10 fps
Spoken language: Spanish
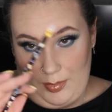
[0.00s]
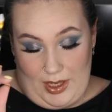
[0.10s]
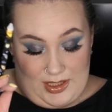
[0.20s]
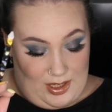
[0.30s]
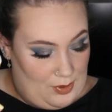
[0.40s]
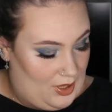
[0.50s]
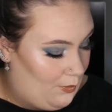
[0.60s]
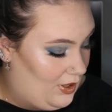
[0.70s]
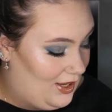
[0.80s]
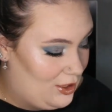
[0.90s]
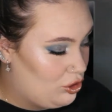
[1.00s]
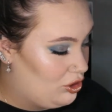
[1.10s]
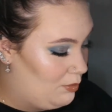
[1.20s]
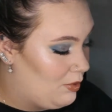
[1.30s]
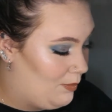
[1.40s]
Es inevitable. Esto
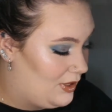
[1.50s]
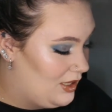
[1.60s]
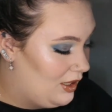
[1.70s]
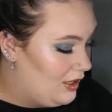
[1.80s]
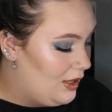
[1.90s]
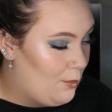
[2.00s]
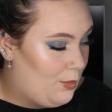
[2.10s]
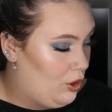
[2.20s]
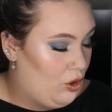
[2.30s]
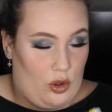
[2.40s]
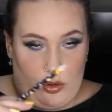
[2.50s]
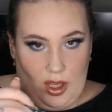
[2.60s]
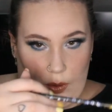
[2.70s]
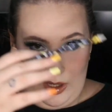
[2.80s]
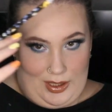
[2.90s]
siempre pasa, pero
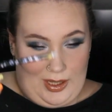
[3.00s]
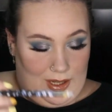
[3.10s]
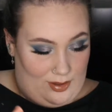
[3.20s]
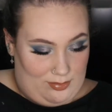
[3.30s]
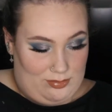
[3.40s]
en cualquier